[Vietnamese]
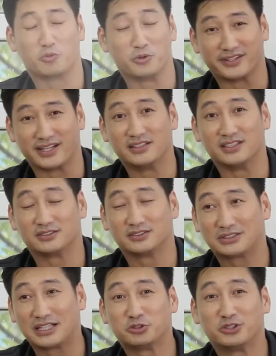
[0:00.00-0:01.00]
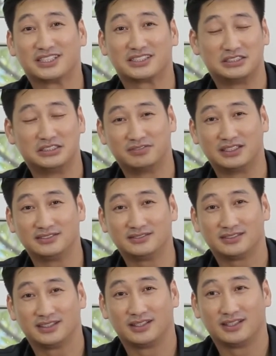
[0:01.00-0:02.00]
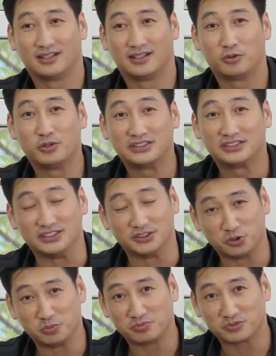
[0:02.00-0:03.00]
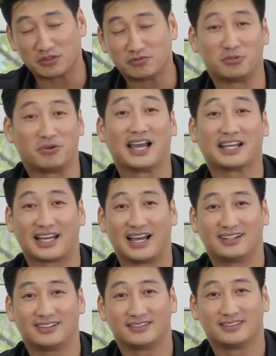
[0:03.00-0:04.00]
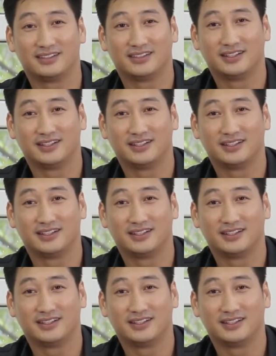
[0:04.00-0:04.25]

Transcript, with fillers: Ngọc Quỳnh đã được các chuyên gia tư vấn khuyên sử dụng trong vòng 2 tháng.